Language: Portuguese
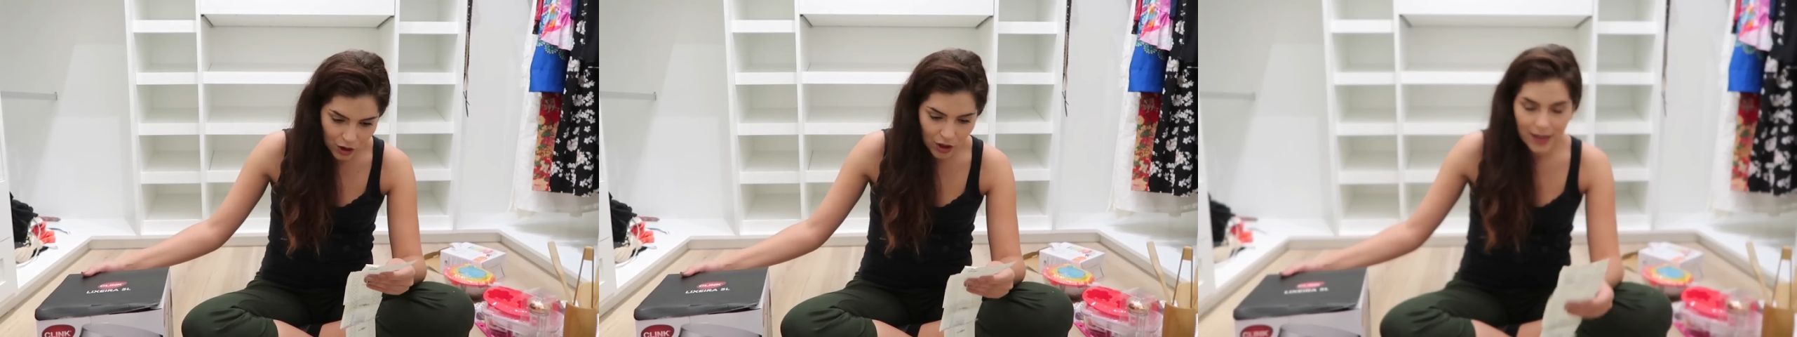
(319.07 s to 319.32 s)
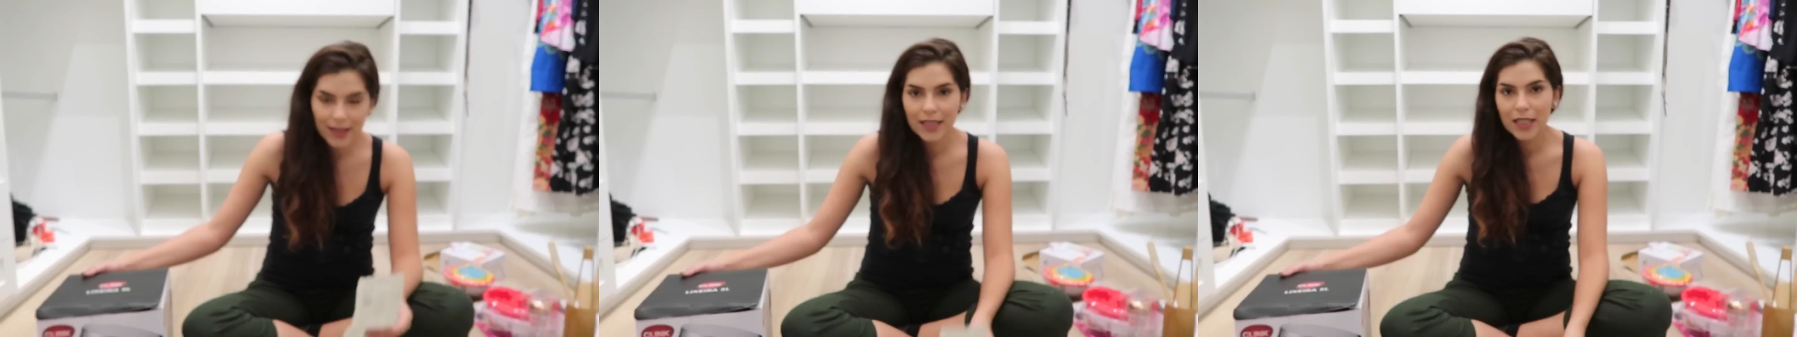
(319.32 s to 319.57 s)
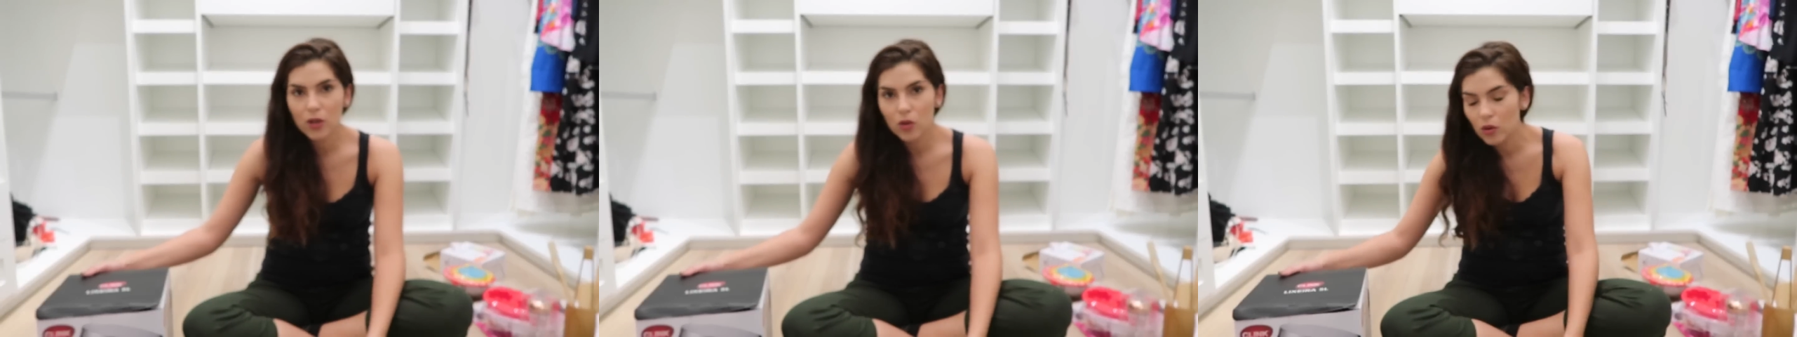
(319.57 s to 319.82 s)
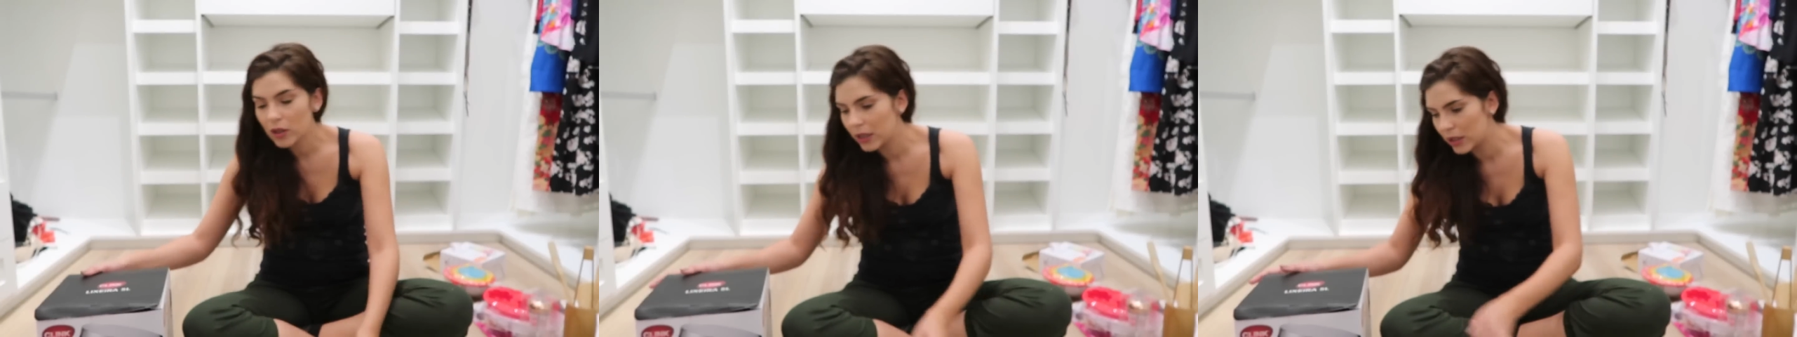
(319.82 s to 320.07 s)
de
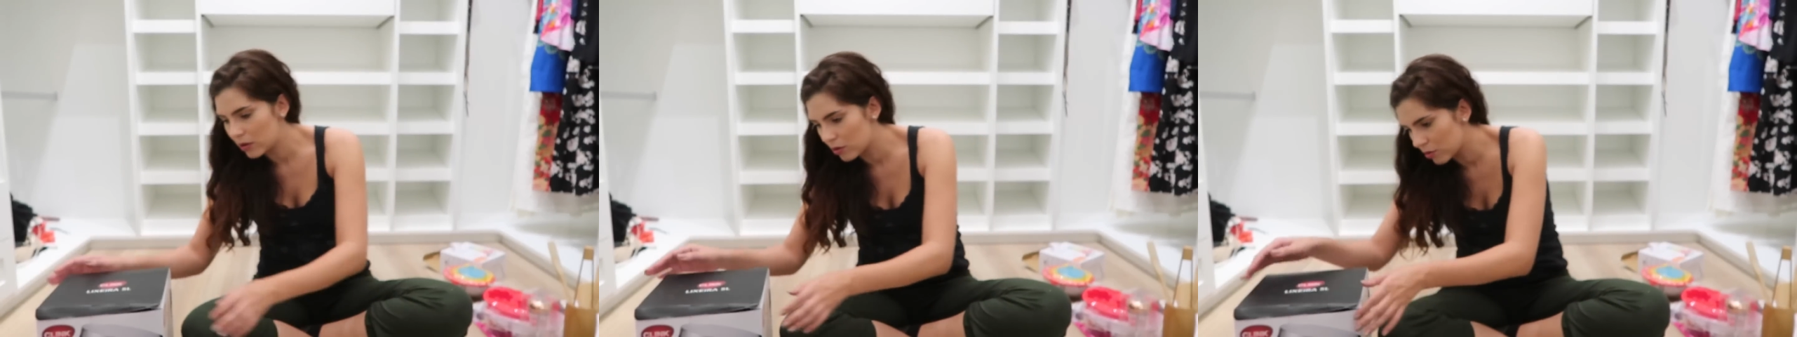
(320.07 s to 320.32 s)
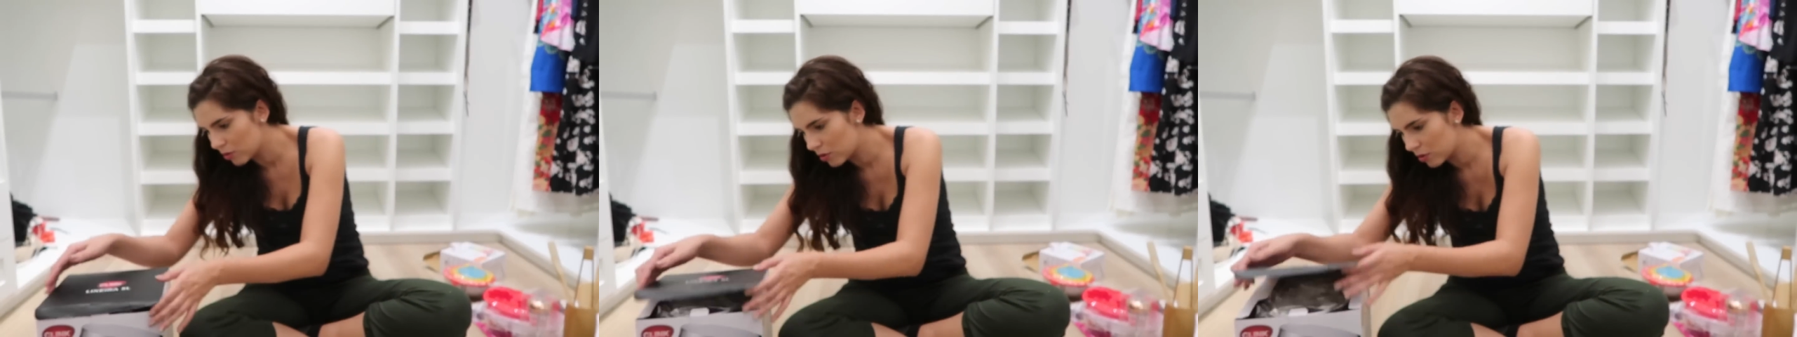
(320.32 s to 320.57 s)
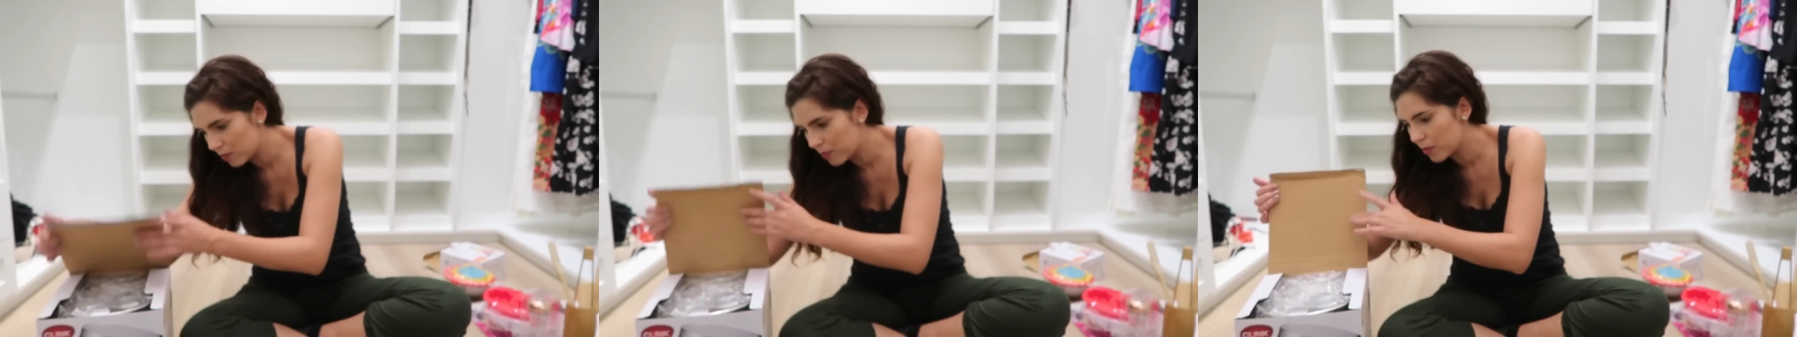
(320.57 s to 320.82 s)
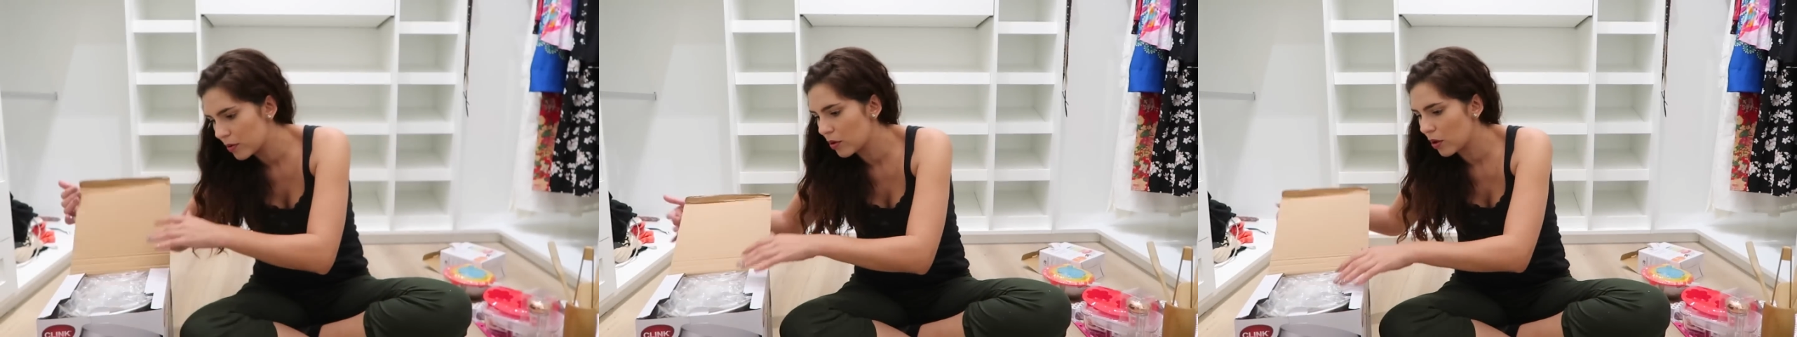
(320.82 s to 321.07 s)
5 litros
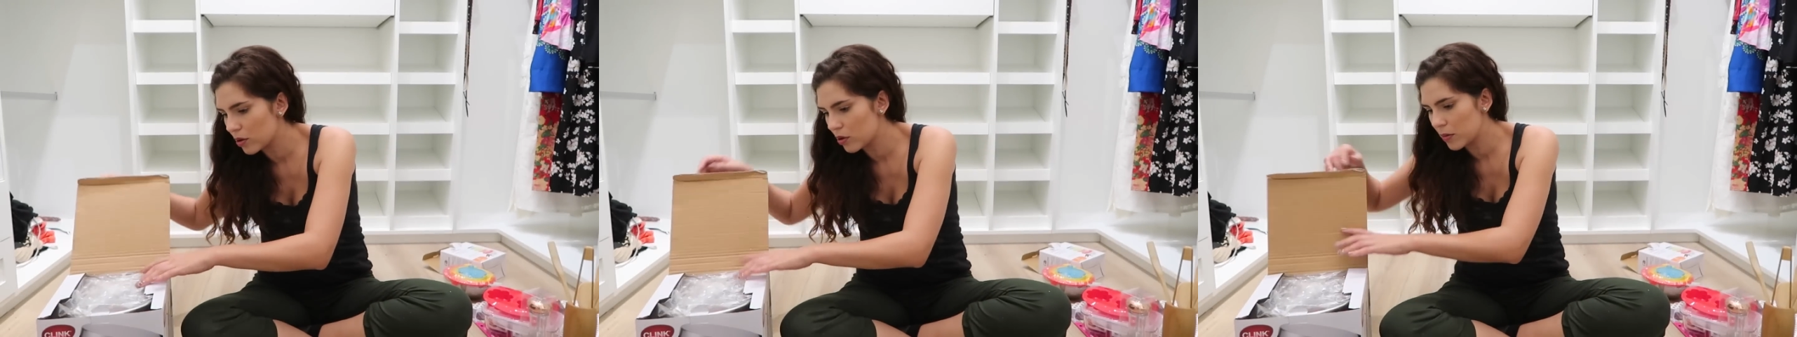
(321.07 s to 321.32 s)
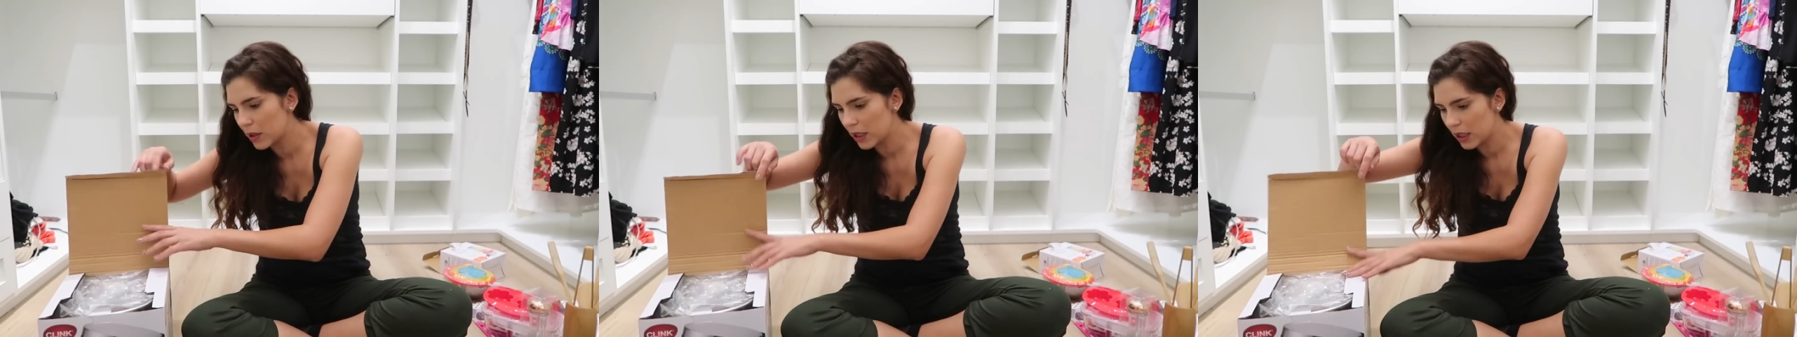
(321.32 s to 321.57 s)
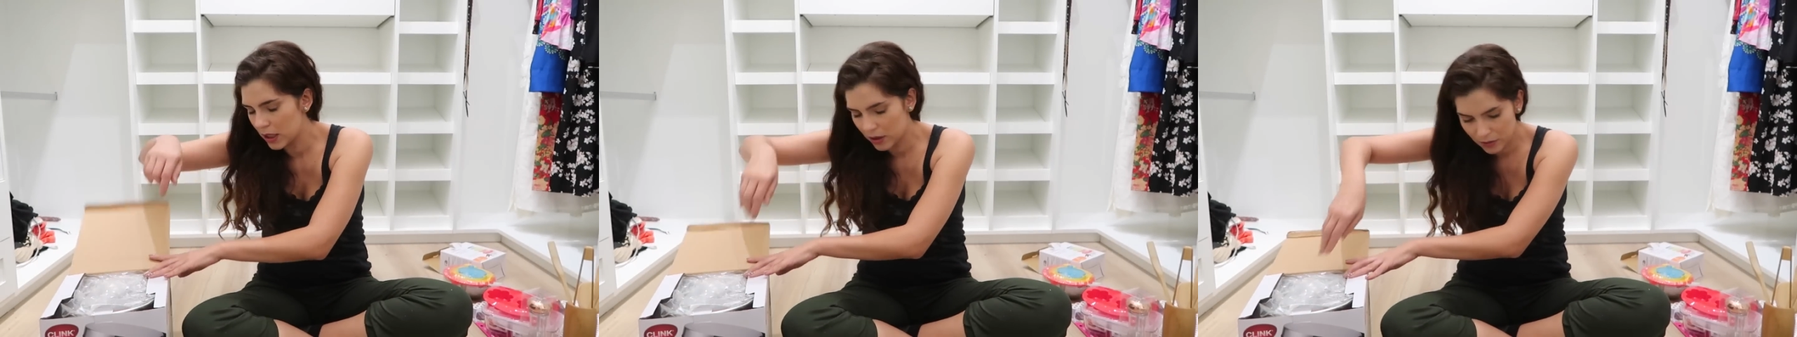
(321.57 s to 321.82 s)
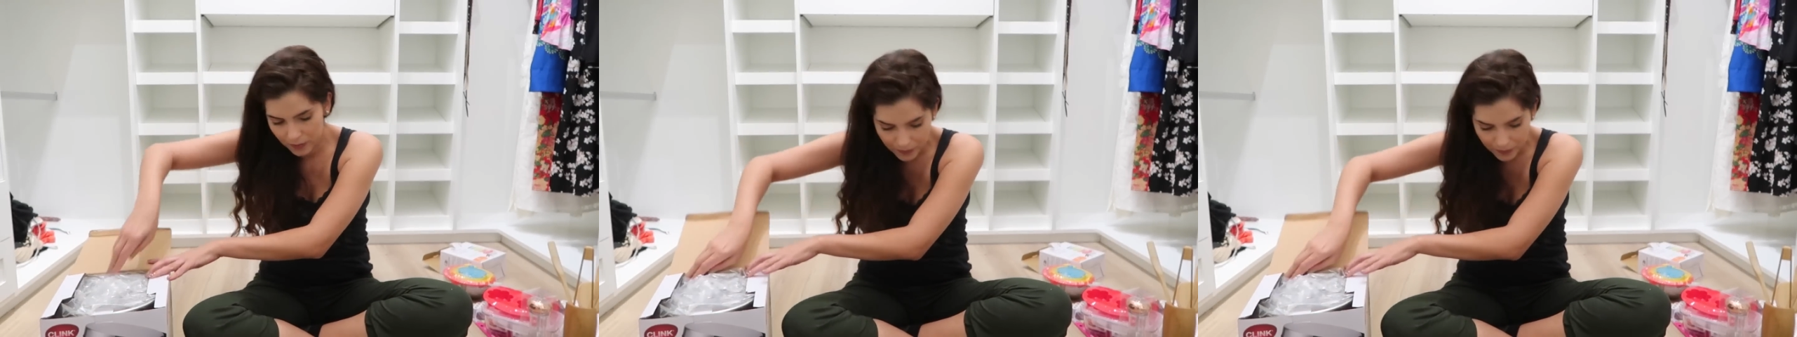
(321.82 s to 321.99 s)
pro nosso banheiro